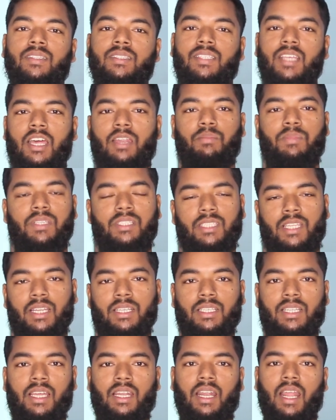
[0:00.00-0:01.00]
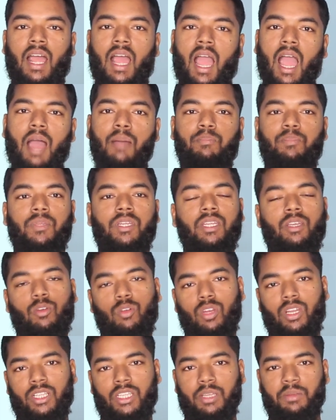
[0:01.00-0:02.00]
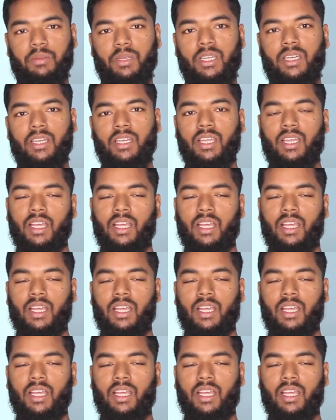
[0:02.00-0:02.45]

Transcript: সার্ভিস সেন্টার আপনি খুলে দেবেন